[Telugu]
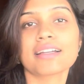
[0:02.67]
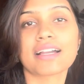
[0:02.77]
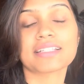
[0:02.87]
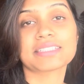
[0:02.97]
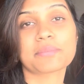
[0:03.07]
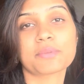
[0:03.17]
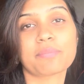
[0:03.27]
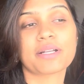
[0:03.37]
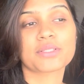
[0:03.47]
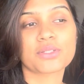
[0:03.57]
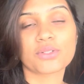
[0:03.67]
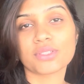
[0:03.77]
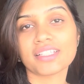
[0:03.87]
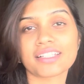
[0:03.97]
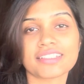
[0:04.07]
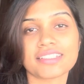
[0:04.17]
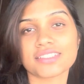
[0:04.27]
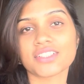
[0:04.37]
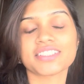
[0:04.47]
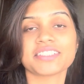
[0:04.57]
కాసేపు పండుకొని
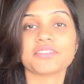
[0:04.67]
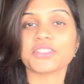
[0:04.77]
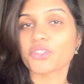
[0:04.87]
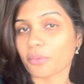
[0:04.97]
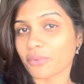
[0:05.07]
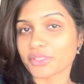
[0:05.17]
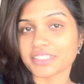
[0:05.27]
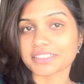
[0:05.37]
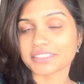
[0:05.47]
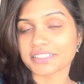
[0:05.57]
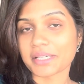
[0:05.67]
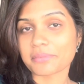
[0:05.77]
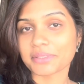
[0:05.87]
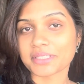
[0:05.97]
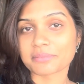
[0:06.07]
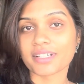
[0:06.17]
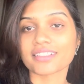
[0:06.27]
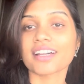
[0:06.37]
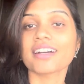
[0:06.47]
ఎడిటింగ్ చేసి వీడియో అప్లోడ్ చేసేసేది అయిపోయింది అనమాట